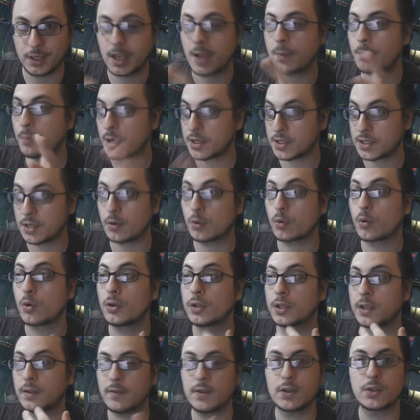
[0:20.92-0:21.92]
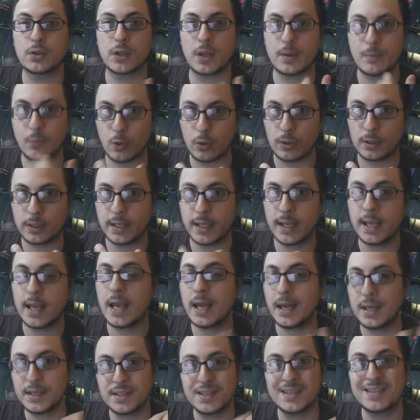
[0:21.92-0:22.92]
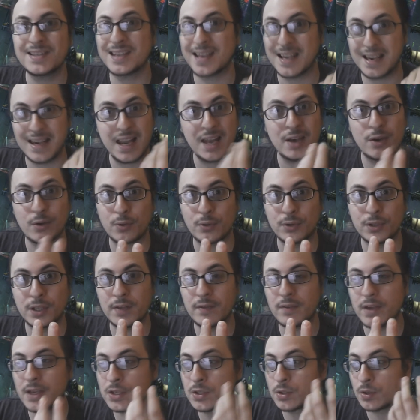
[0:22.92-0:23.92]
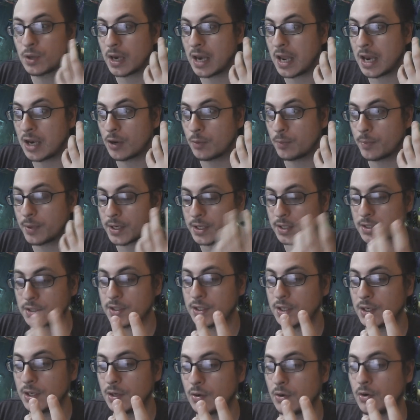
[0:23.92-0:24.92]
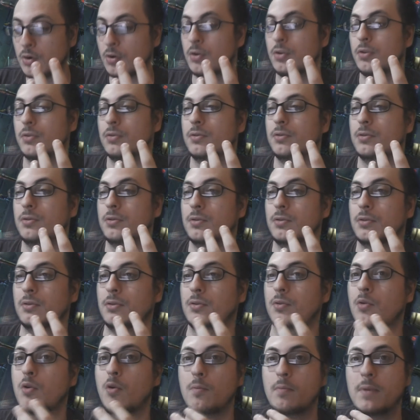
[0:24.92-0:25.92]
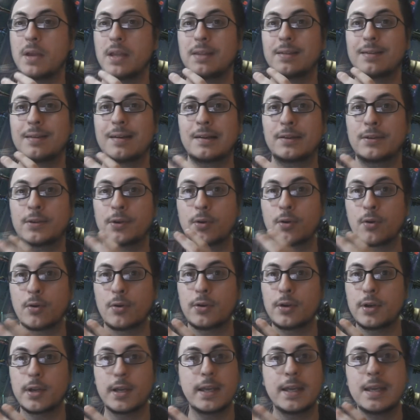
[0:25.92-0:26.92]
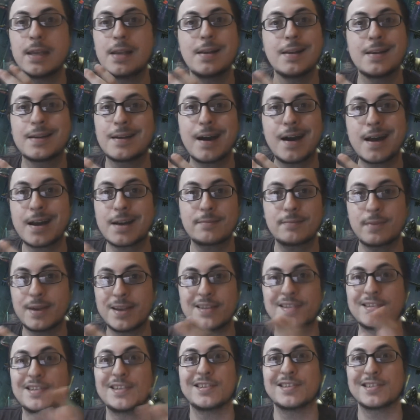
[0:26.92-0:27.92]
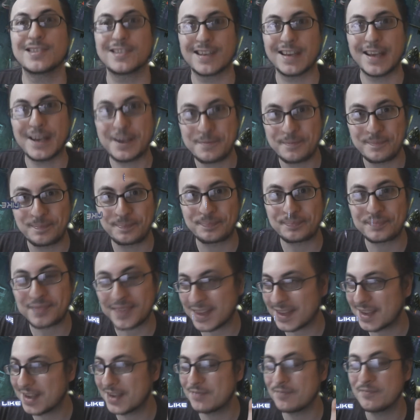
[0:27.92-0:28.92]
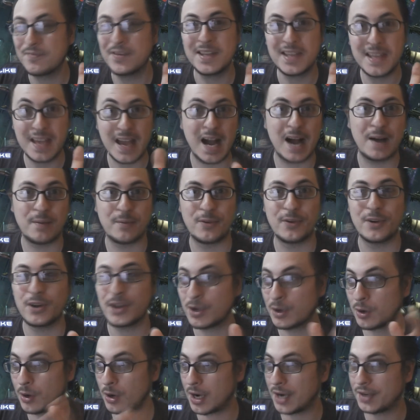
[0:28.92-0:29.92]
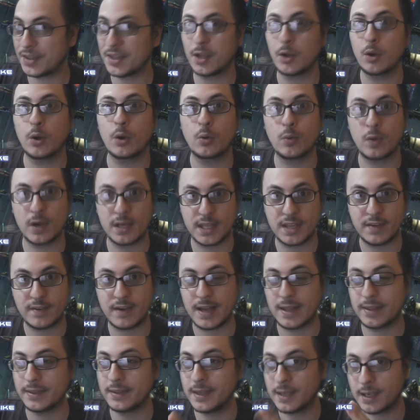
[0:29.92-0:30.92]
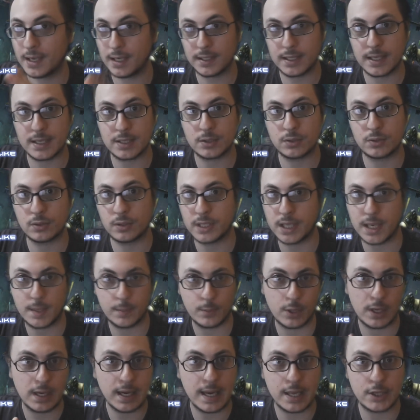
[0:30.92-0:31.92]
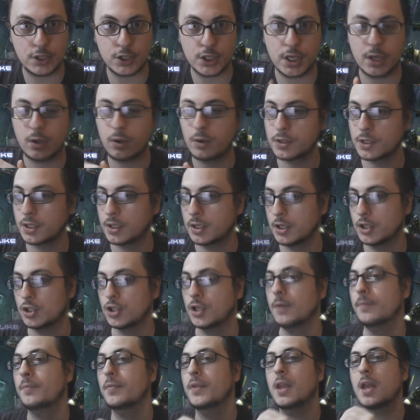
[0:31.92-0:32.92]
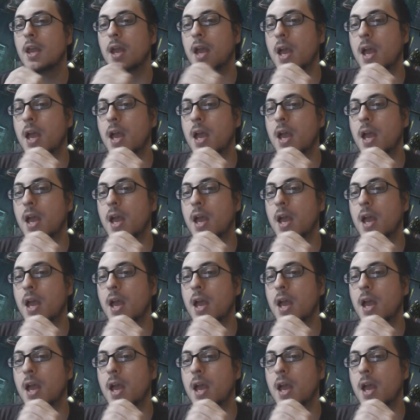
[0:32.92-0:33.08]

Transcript: che poi è stato condiviso da molti e gli stessi che l'hanno condiviso l'hanno persino eh, commentato con il karma esiste Vediamo, io ho l'articolo qua davanti, adesso andiamo a leggere cosa dice.